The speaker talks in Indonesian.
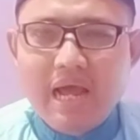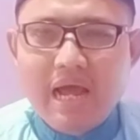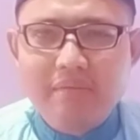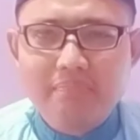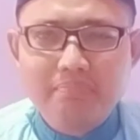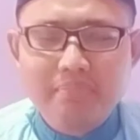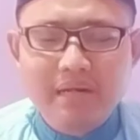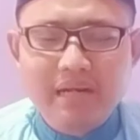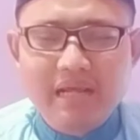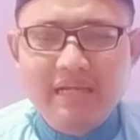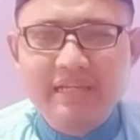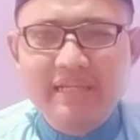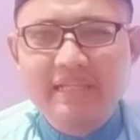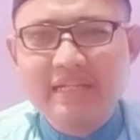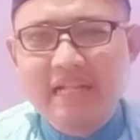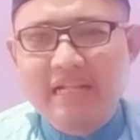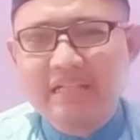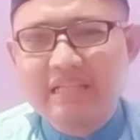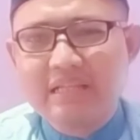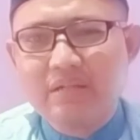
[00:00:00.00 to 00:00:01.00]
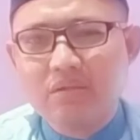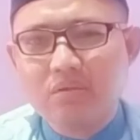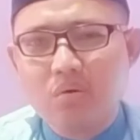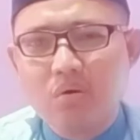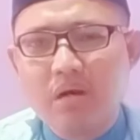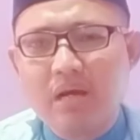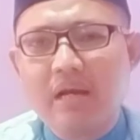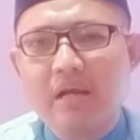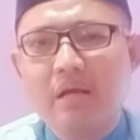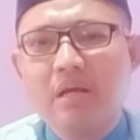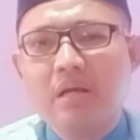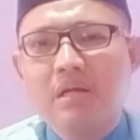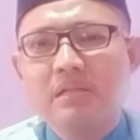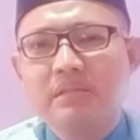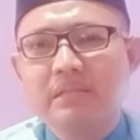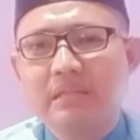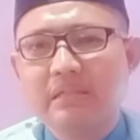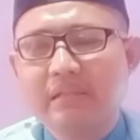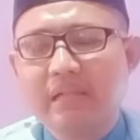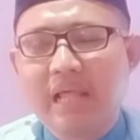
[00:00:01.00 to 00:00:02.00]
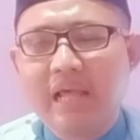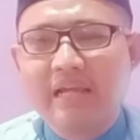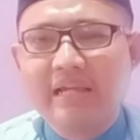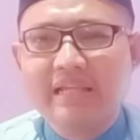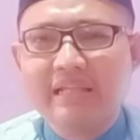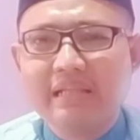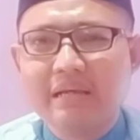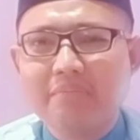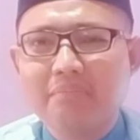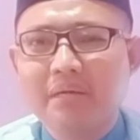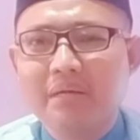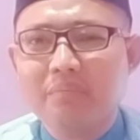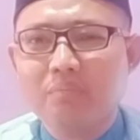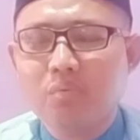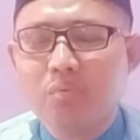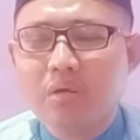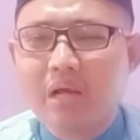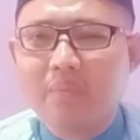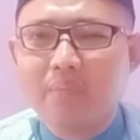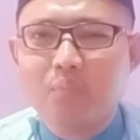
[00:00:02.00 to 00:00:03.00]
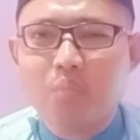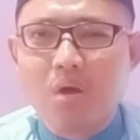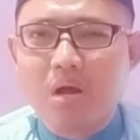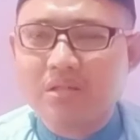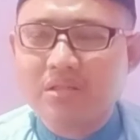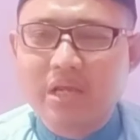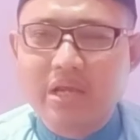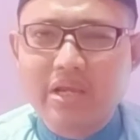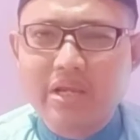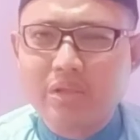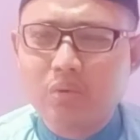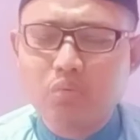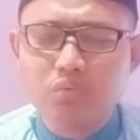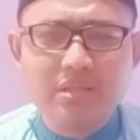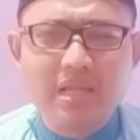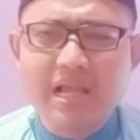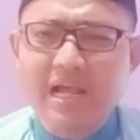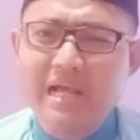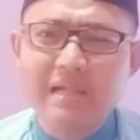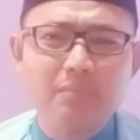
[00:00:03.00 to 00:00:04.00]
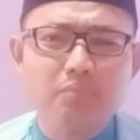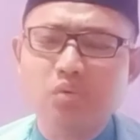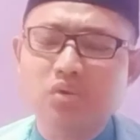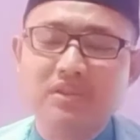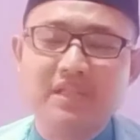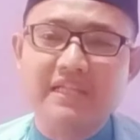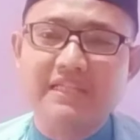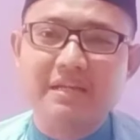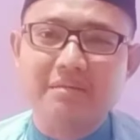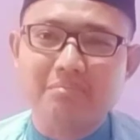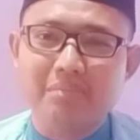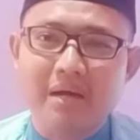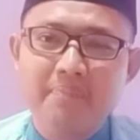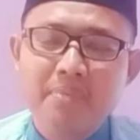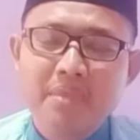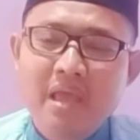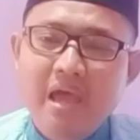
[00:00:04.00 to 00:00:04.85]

apalagi nanti doa setelah kita berbuka puasa itu sangat mustajabah